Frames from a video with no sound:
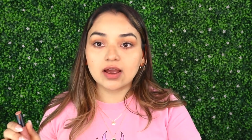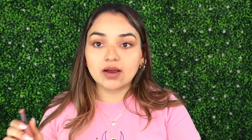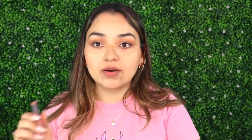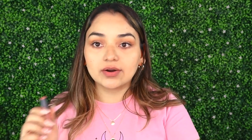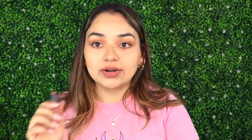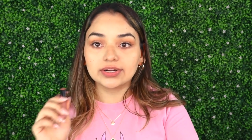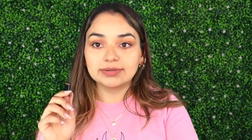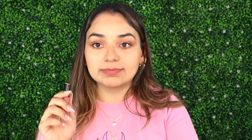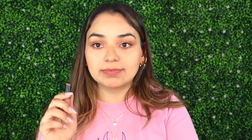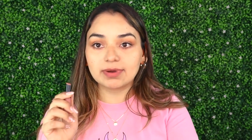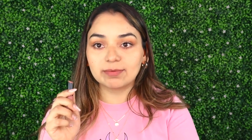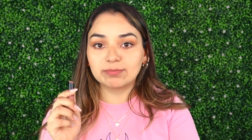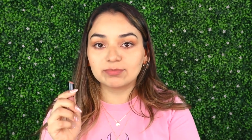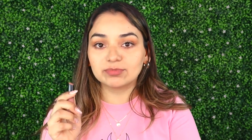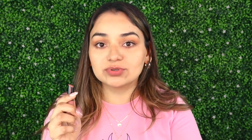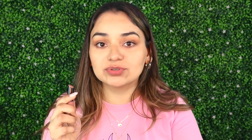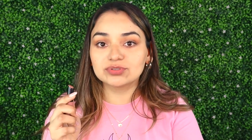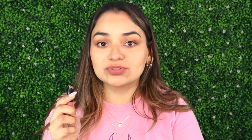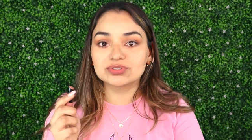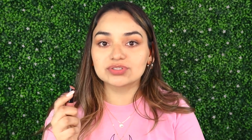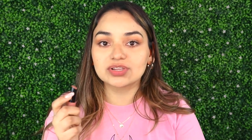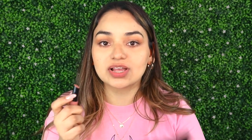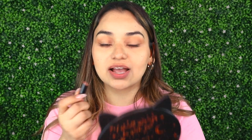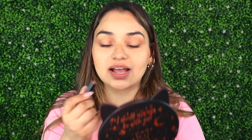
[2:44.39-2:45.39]
Ahora
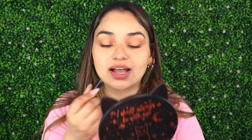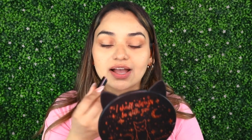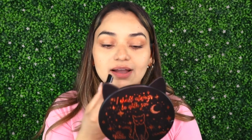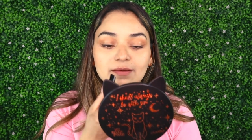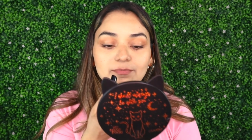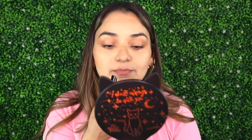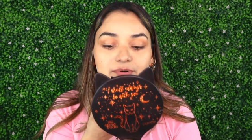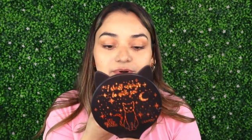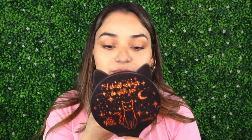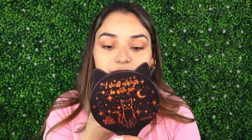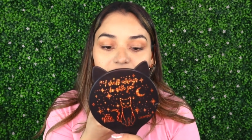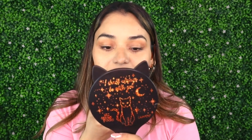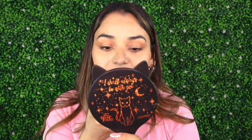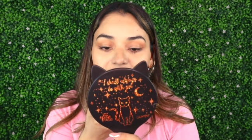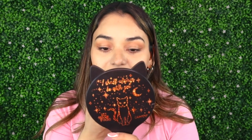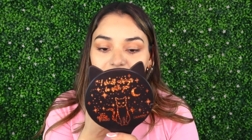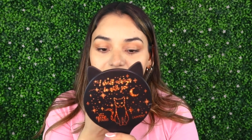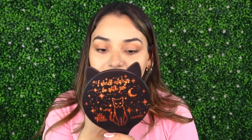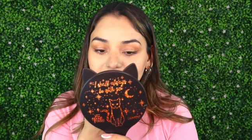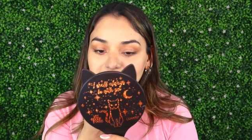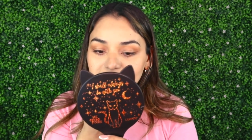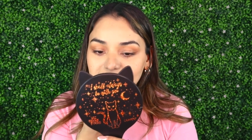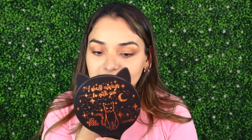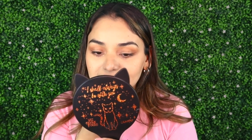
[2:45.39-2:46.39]
vamos a probar
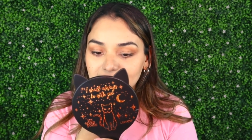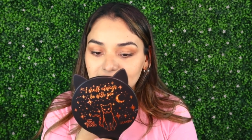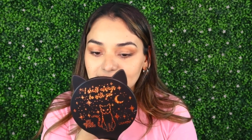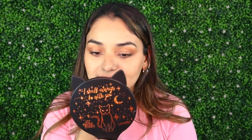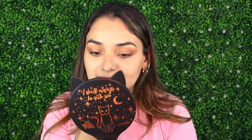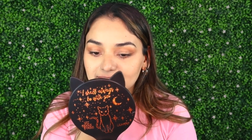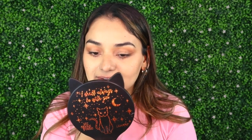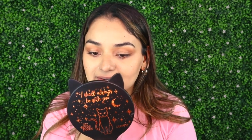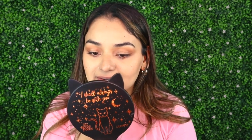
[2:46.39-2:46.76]
este.